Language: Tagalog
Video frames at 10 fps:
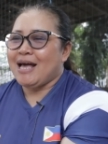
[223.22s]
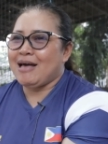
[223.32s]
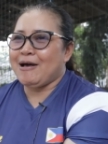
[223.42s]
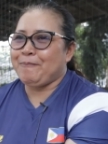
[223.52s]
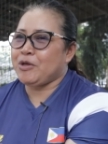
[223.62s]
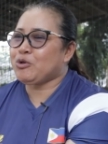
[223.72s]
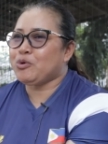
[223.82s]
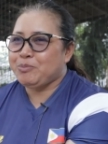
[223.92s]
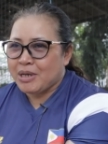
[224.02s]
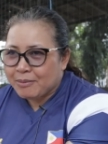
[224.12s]
um, it
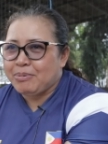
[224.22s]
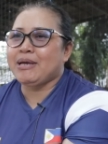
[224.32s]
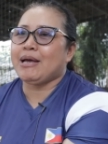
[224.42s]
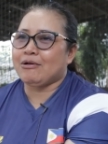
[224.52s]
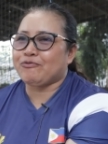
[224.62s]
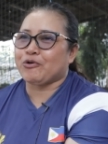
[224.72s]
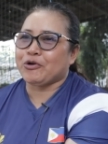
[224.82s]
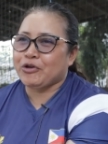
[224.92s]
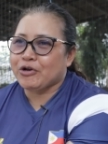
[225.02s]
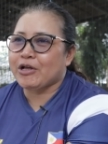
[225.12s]
would be a big help for
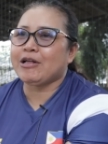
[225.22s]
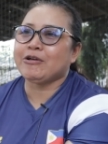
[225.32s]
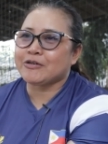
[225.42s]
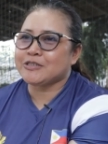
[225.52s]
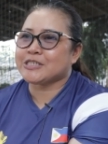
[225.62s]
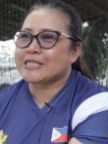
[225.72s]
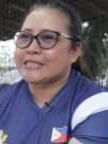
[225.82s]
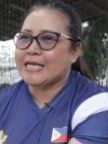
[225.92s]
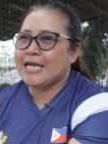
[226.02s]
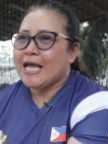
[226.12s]
the girls
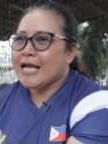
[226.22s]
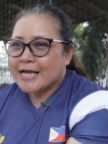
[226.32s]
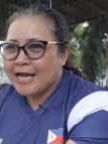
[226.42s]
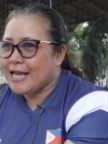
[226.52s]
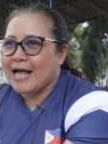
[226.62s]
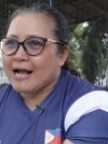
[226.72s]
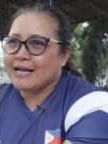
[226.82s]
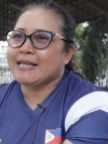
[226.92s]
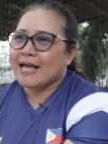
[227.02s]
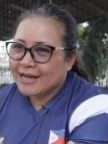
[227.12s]
kasi
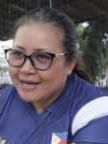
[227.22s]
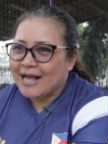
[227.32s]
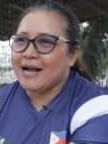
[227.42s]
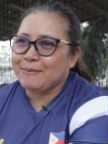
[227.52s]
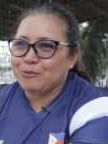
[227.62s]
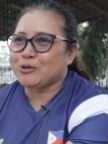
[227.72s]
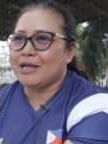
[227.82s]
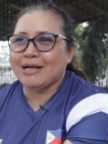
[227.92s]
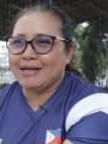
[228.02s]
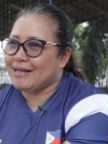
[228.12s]
kailangan na kailangan po talaga